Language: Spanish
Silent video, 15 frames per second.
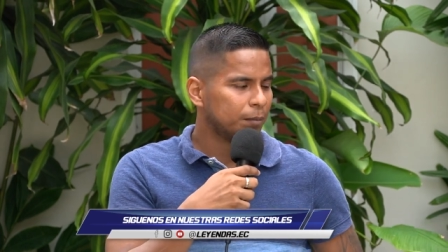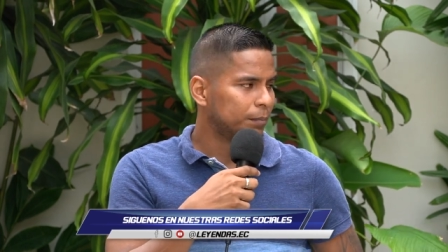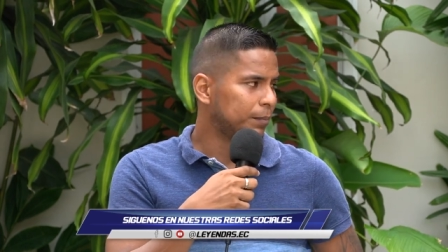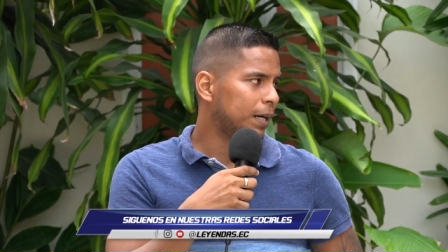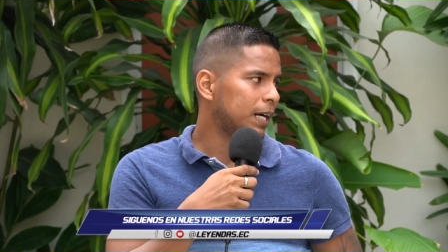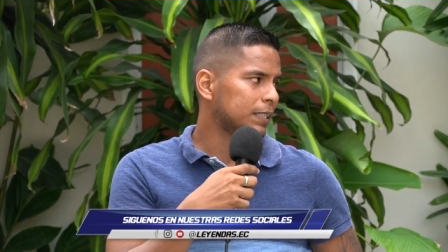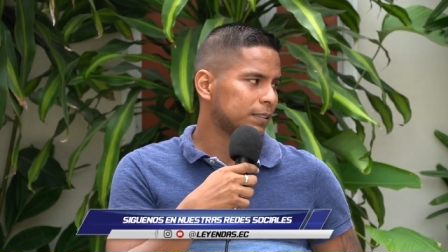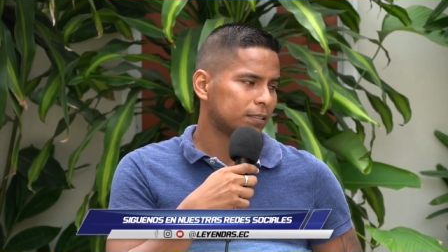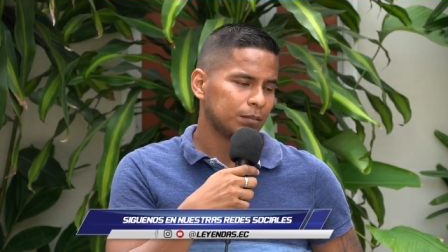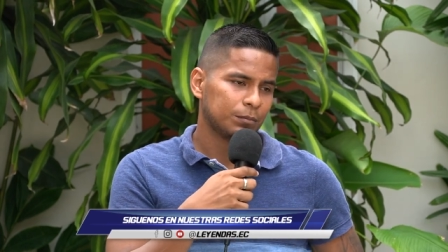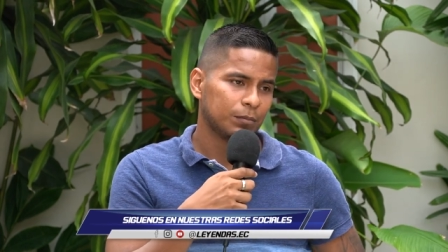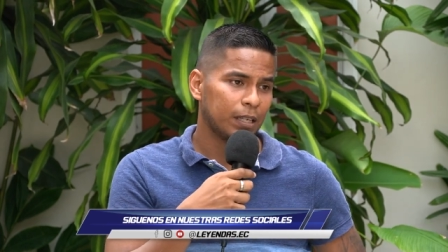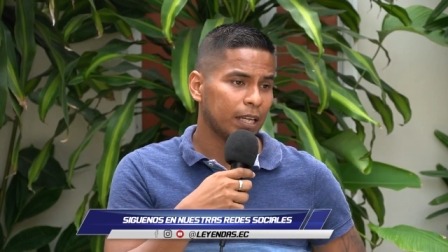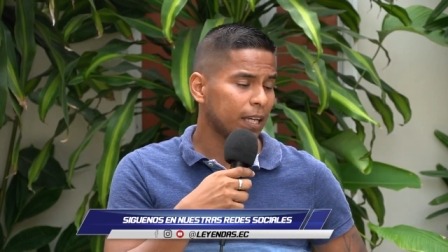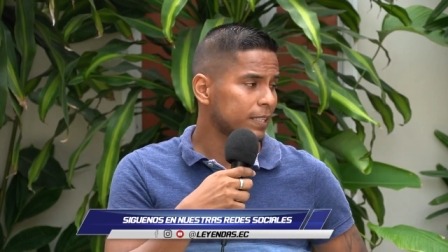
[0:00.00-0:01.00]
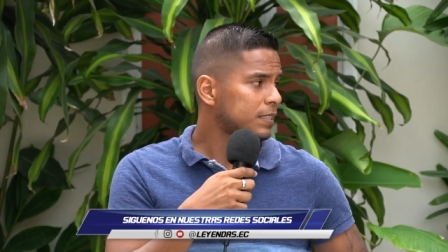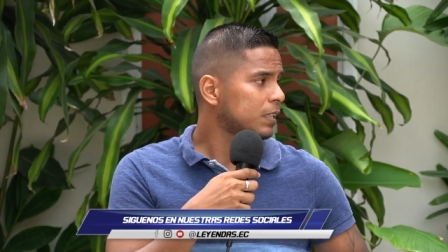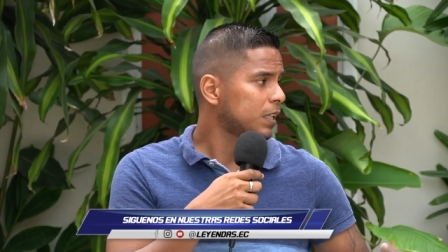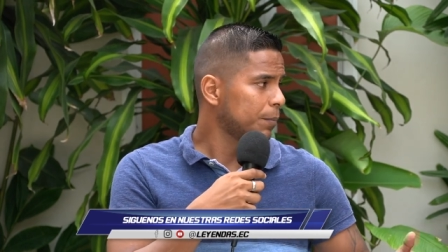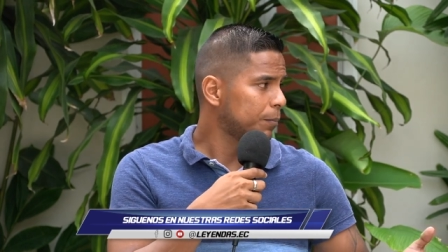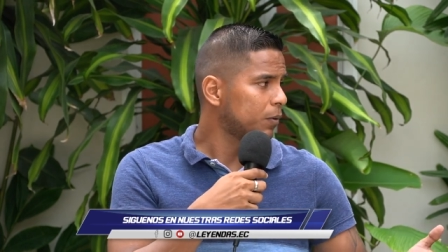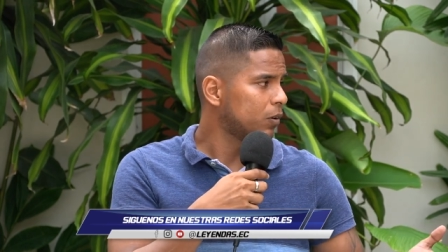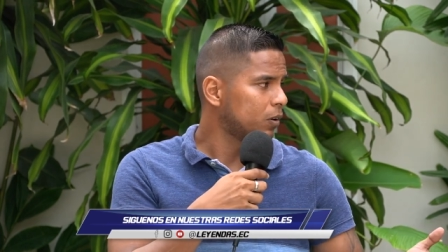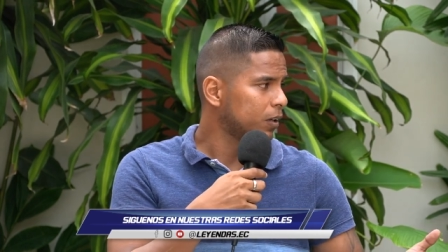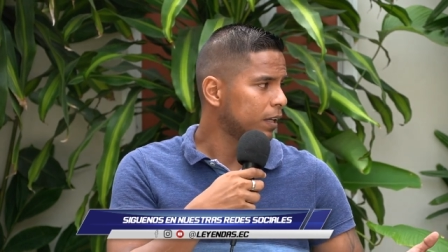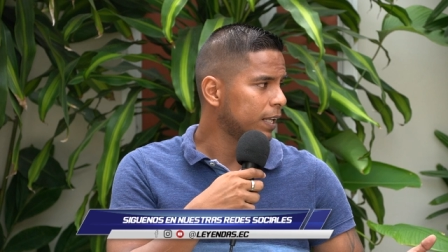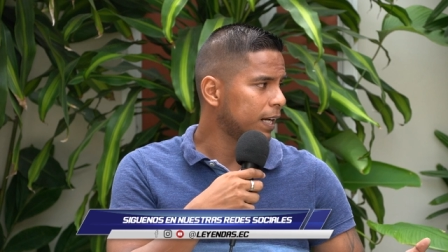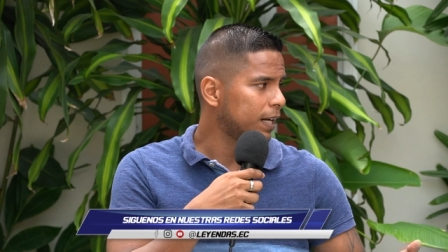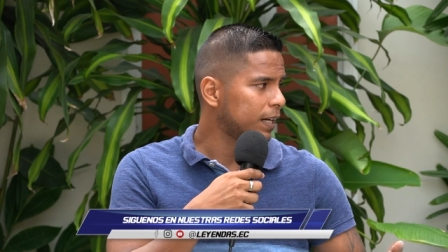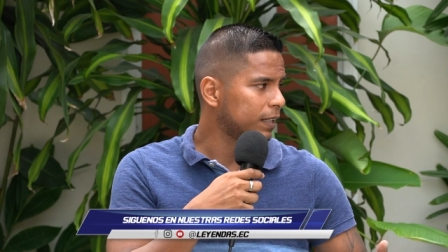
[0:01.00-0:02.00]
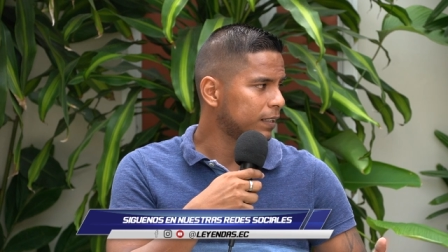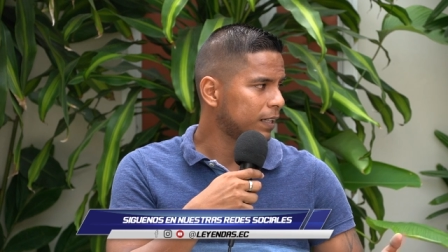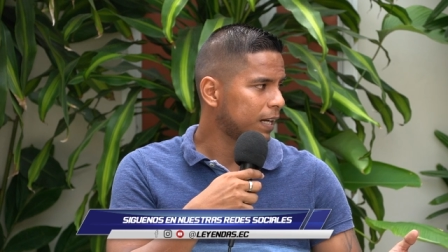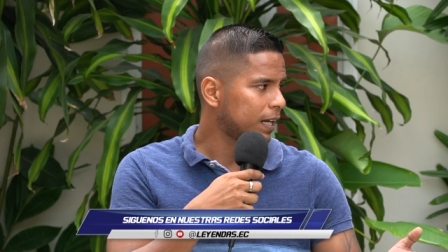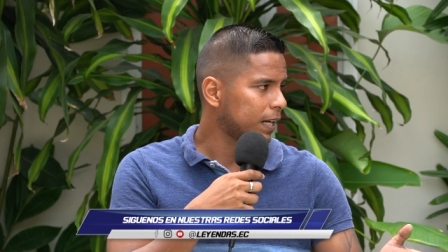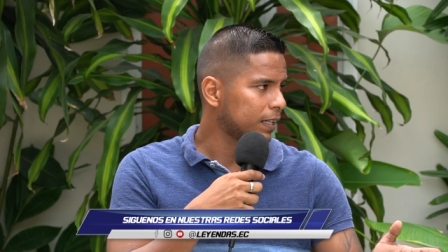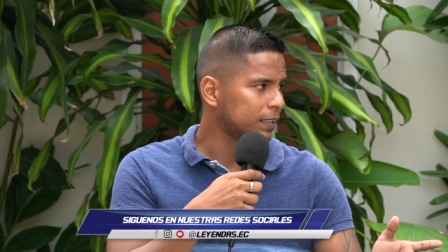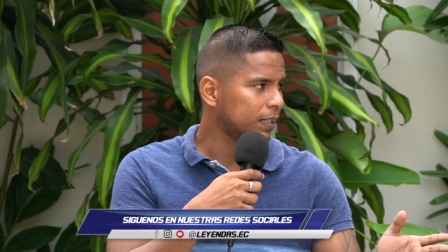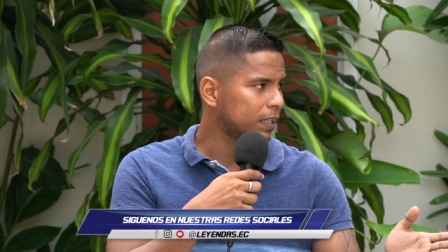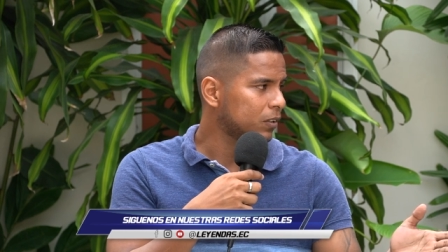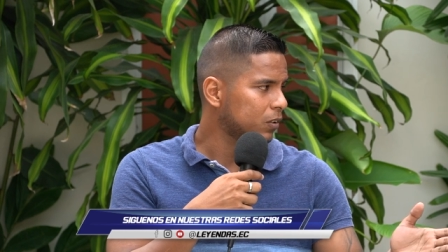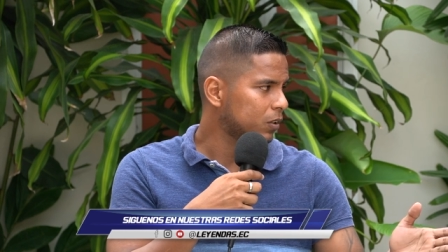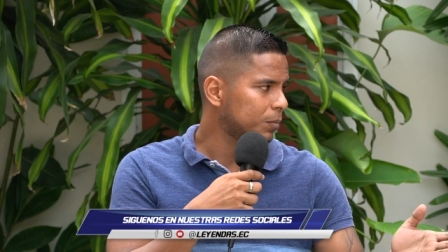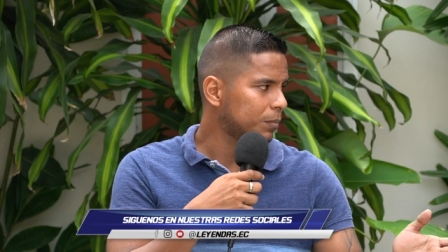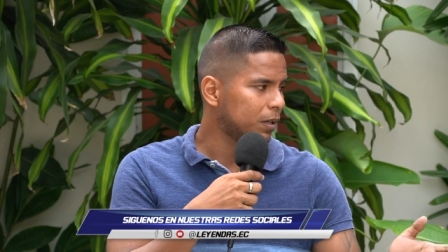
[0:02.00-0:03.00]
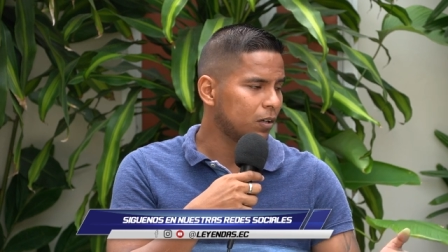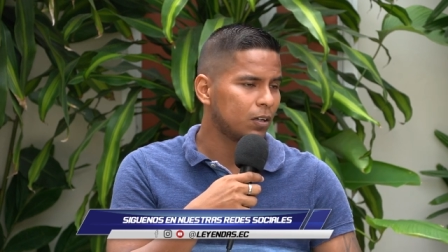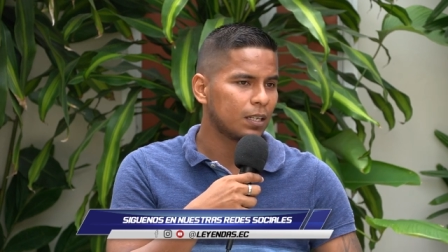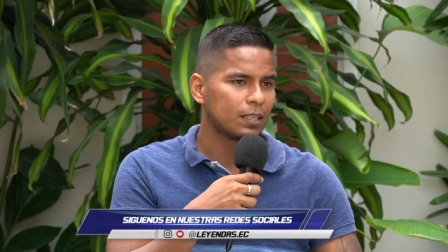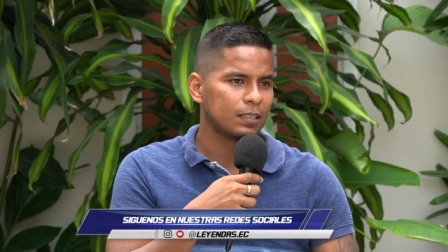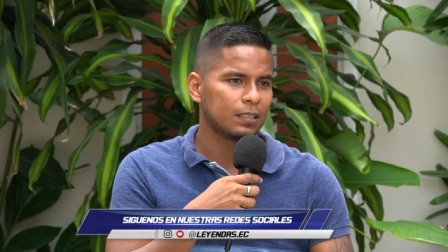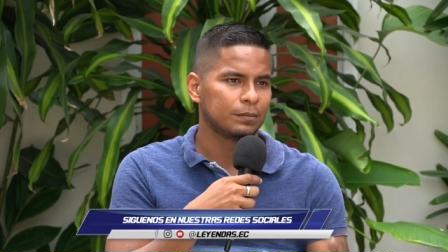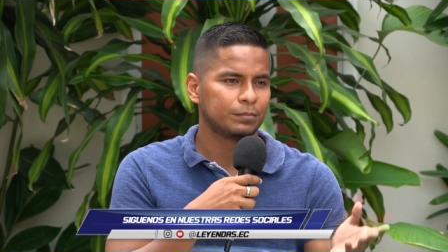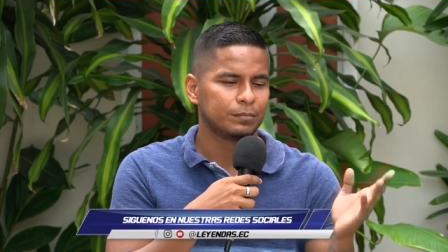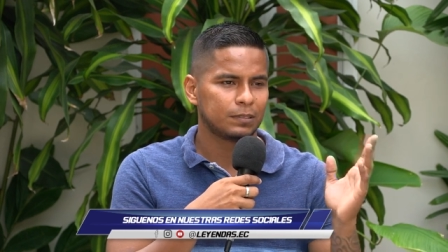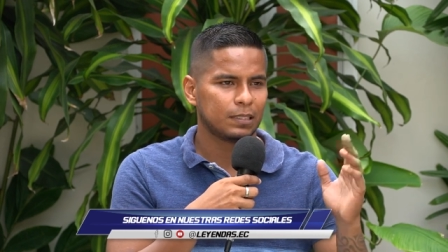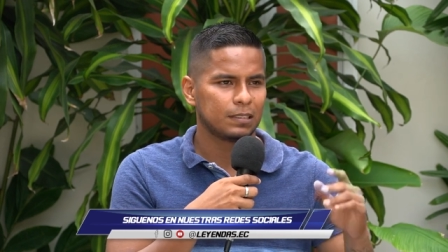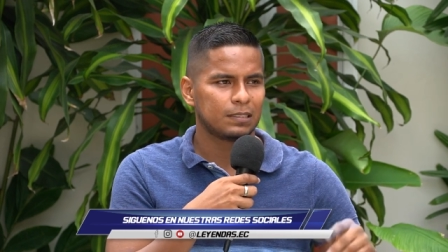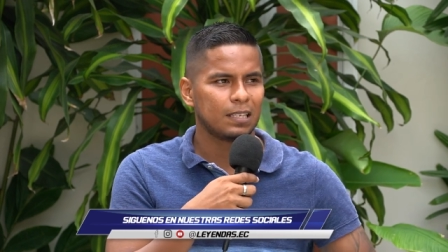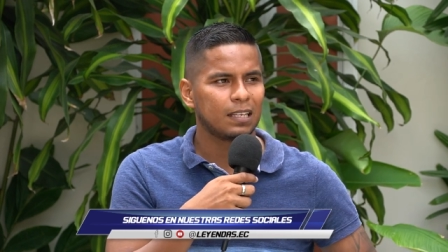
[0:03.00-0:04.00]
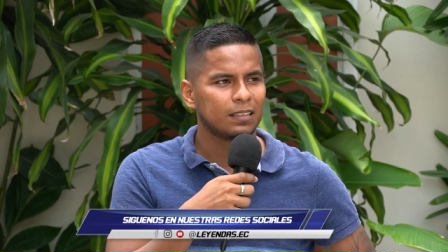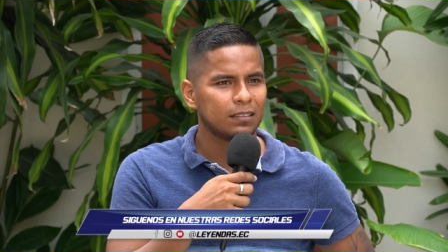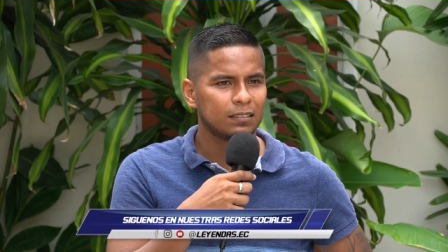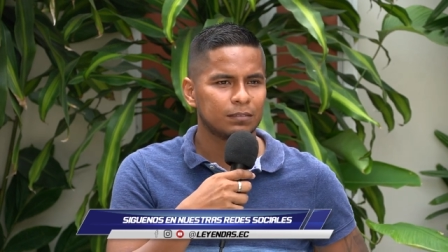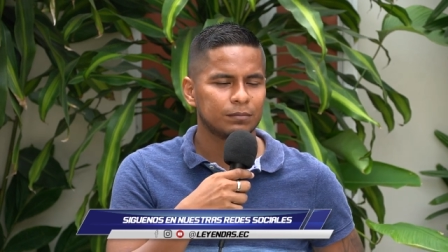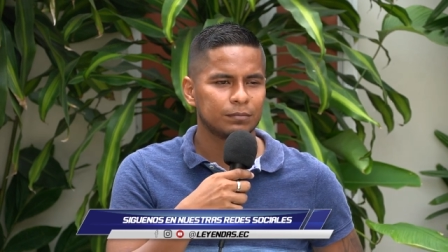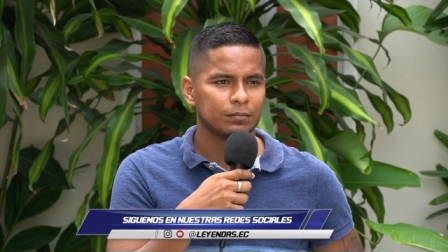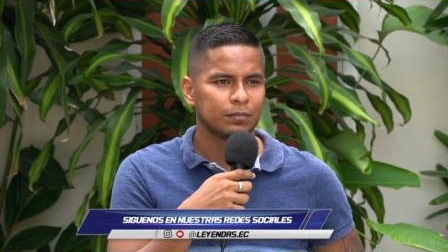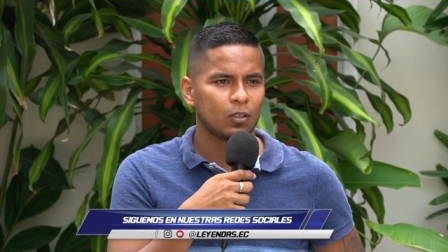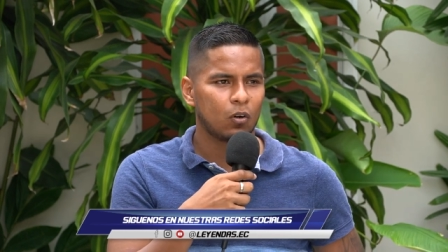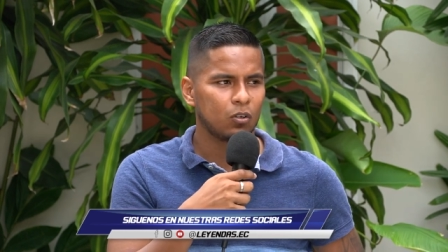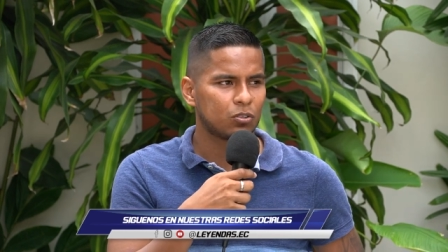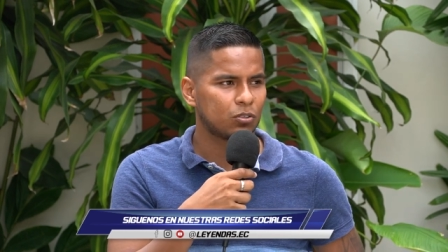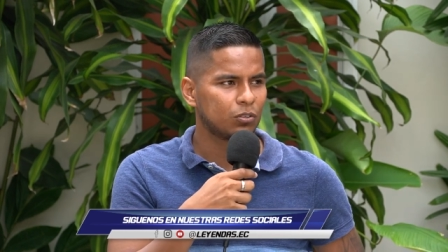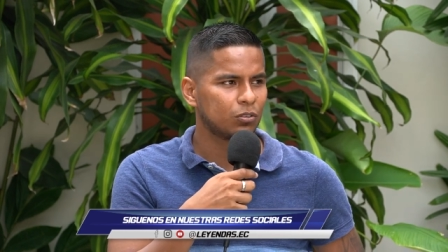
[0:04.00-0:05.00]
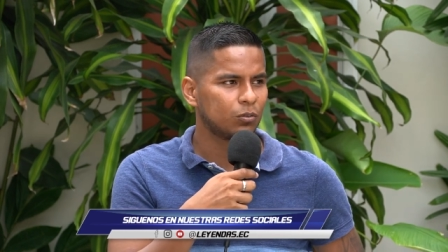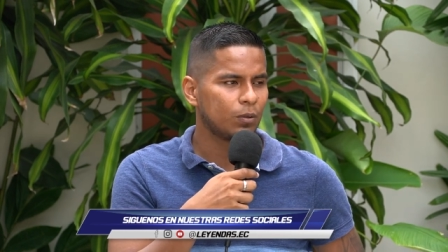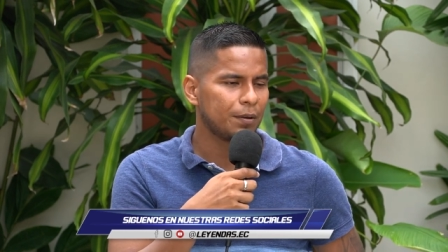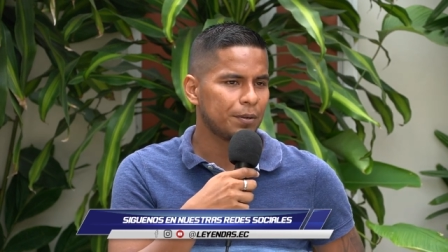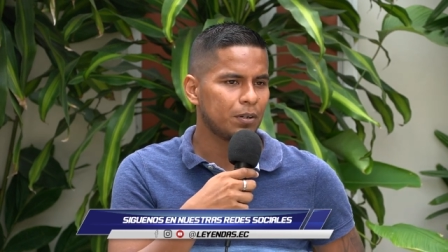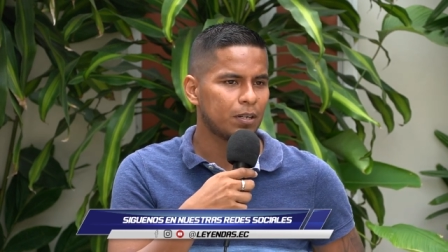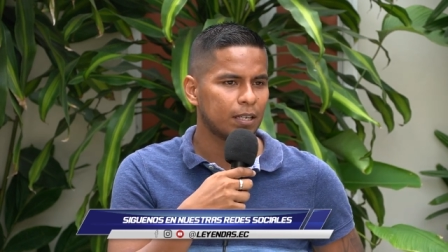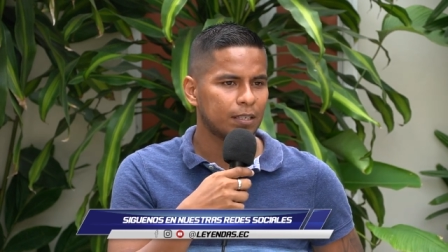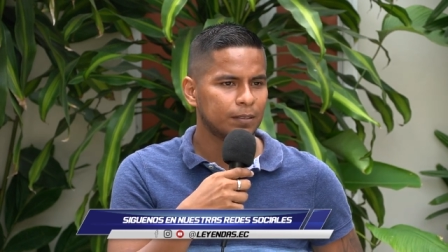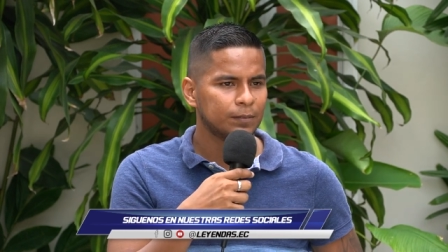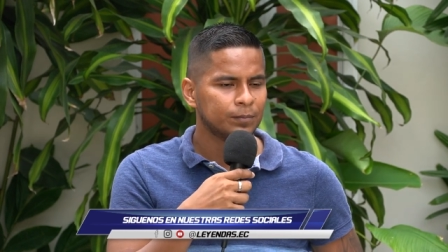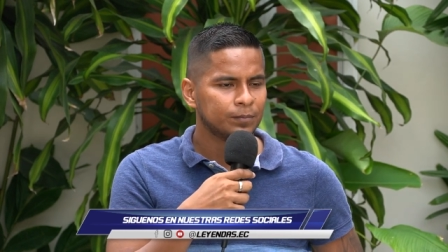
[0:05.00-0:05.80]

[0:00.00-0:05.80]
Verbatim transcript: Más. En ese tiempo eran las carreteras no como ahora, se hacían ocho, nueve horas.